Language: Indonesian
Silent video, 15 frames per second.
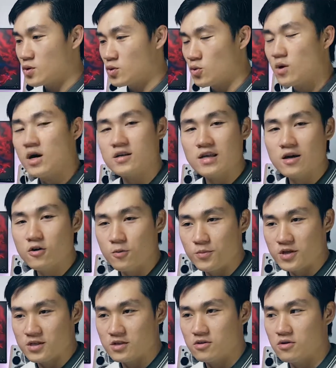gue nggak sanggup
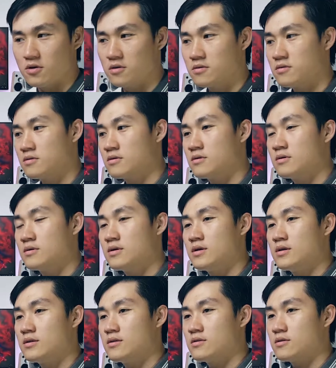di situ
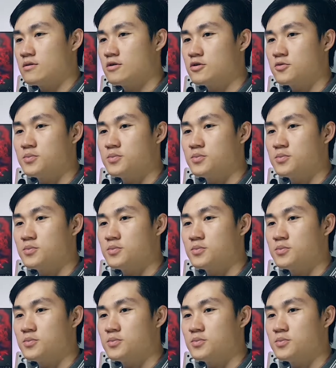terus